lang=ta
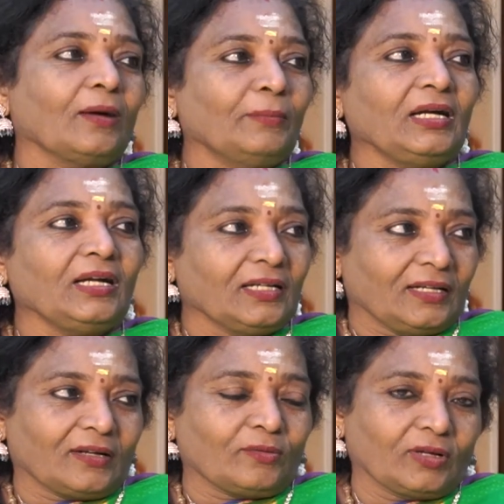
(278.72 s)
தமிழ்ல
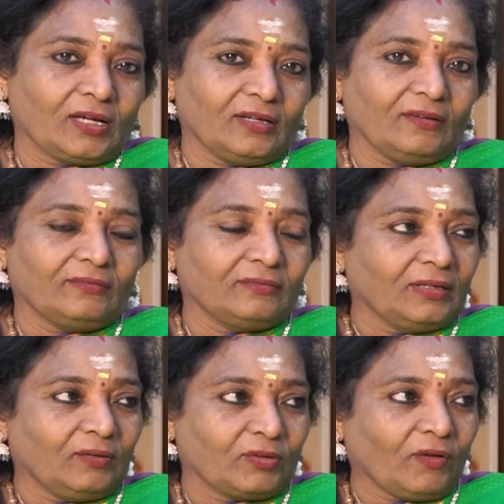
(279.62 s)
கொடுக்க
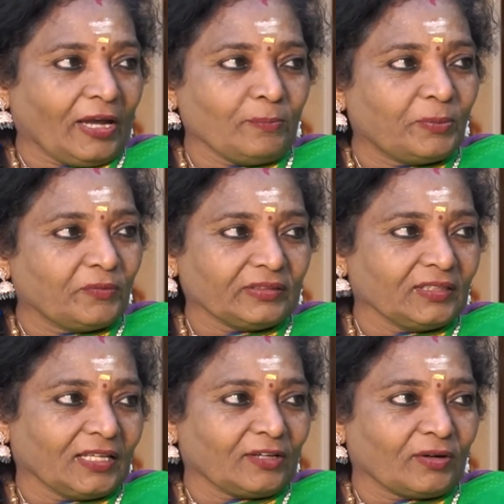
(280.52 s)
ஒரு வாய்ப்பு
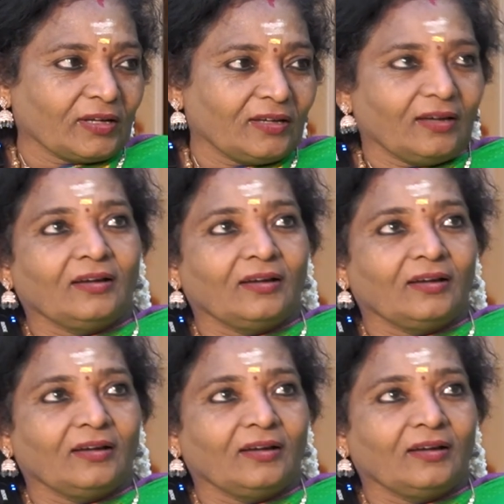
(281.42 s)
வந்து இது என்னோட